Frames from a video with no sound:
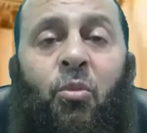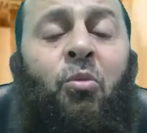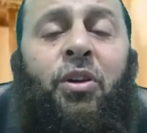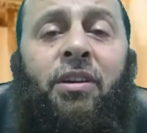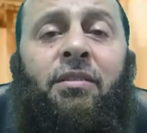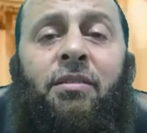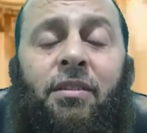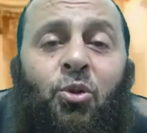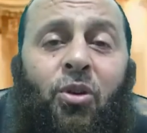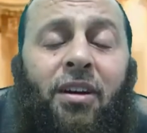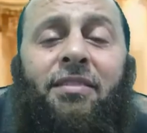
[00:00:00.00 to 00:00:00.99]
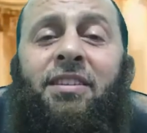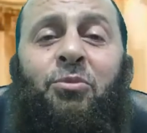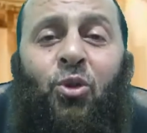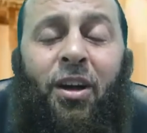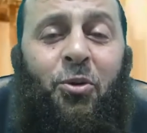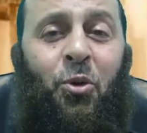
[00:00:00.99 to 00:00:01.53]
ممكن
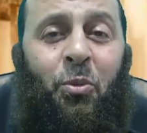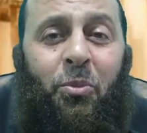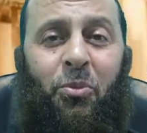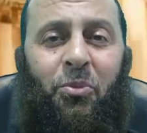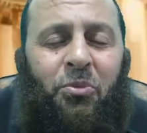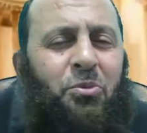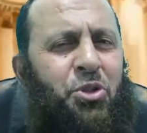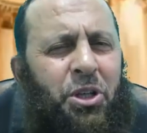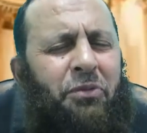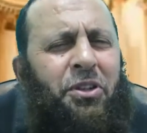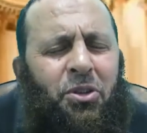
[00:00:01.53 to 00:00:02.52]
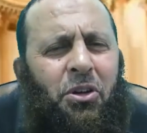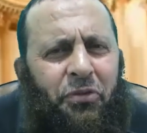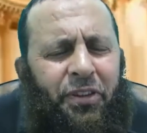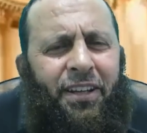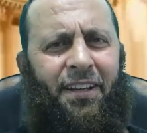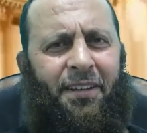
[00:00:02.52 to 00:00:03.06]
نقدم لكم شيء فيه
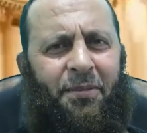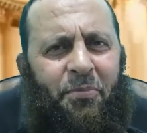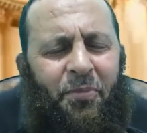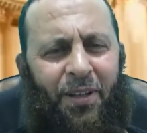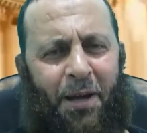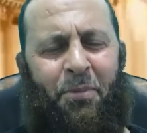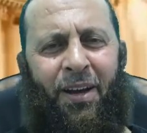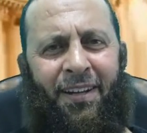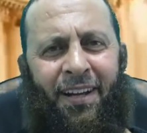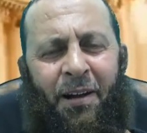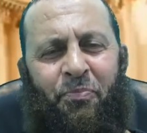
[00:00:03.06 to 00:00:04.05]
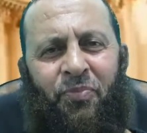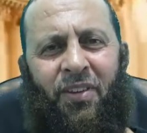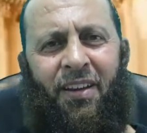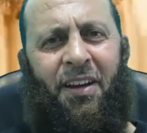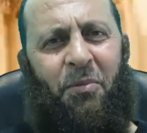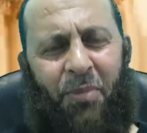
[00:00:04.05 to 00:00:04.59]
ترفيه لا مانع
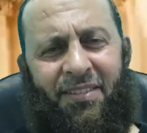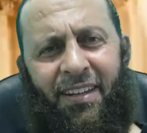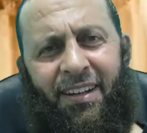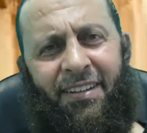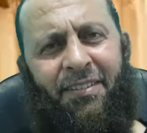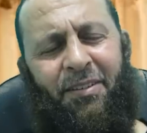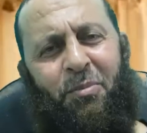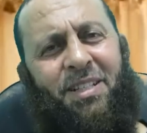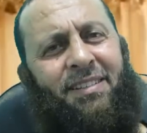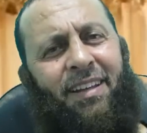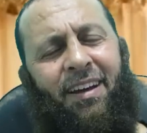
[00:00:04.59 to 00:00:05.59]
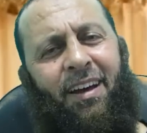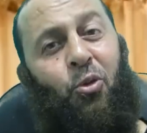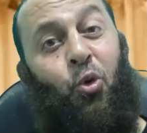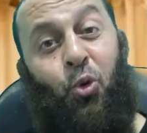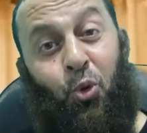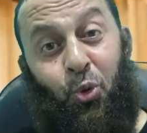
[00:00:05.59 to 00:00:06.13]
مثلا مثل
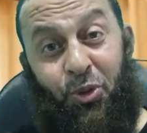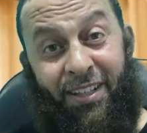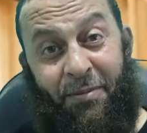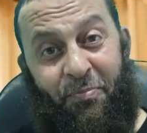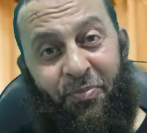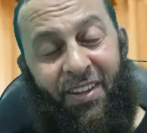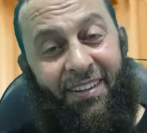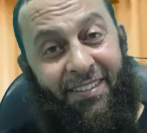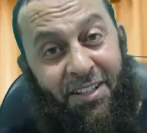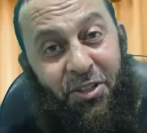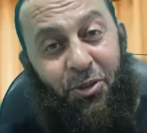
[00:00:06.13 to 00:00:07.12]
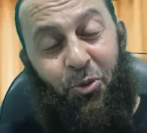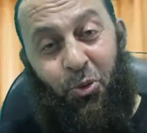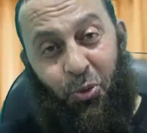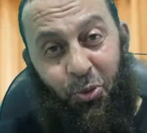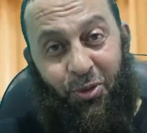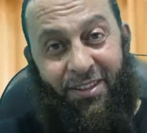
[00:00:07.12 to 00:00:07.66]
القرود نجد
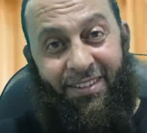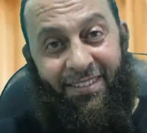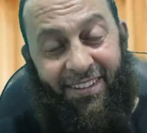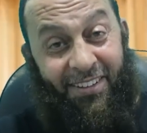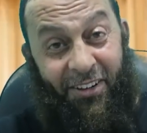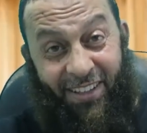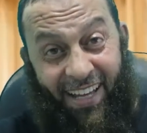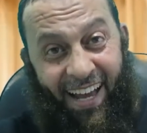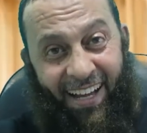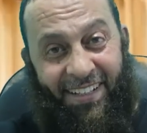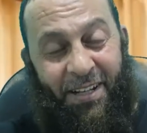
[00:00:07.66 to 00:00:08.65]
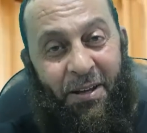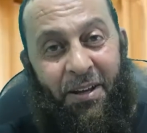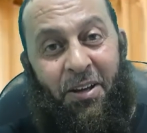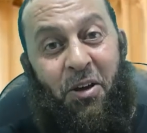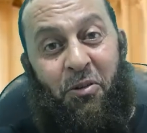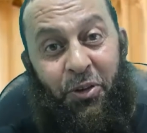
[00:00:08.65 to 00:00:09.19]
قرود قردة يعني
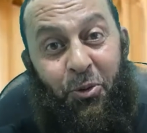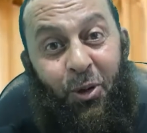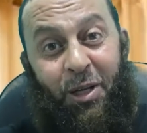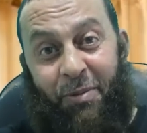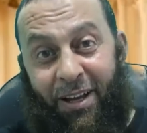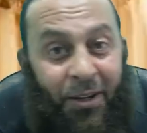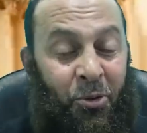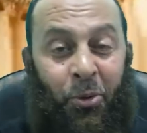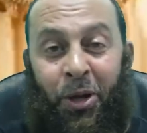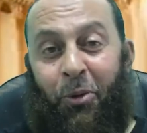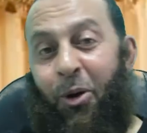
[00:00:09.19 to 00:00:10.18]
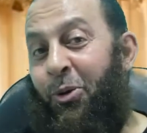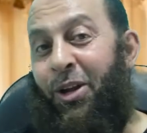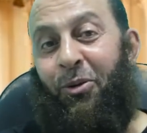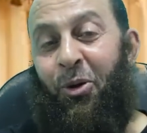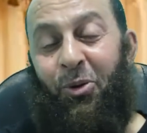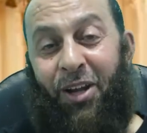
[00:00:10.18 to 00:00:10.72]
في كل مكان هنا وهنا
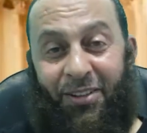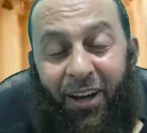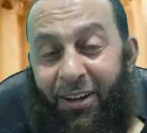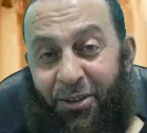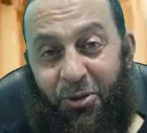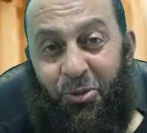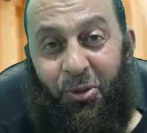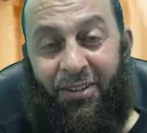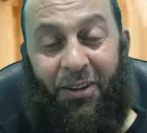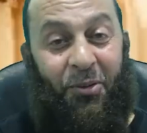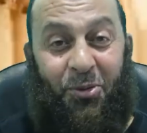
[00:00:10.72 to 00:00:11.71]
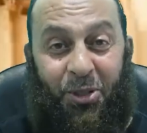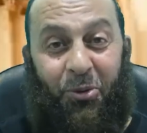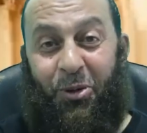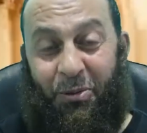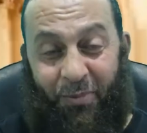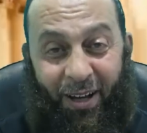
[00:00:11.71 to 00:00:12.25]
وهنا يتحركون
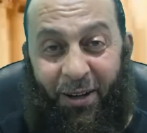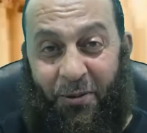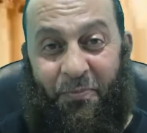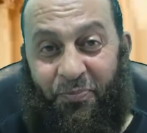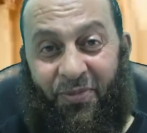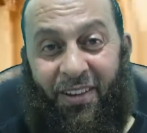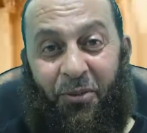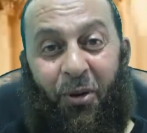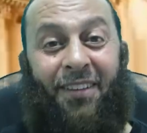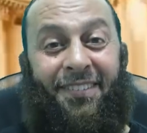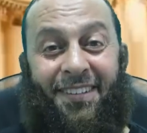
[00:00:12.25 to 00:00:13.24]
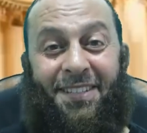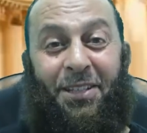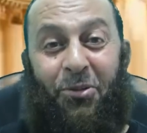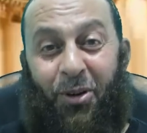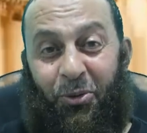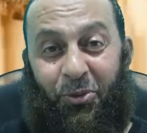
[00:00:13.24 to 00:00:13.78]
نصور معهم وقد
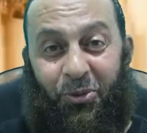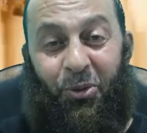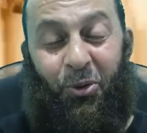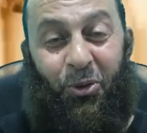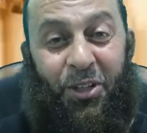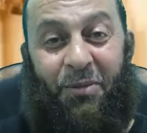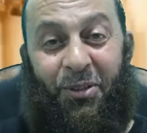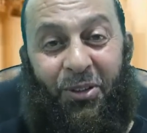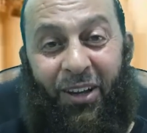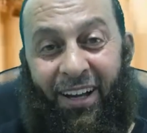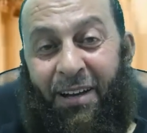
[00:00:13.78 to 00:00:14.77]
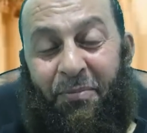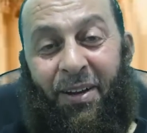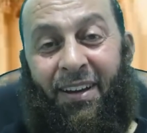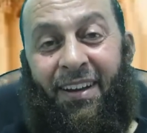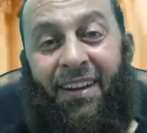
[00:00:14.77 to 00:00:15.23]
نتصور نعطيهم الطعام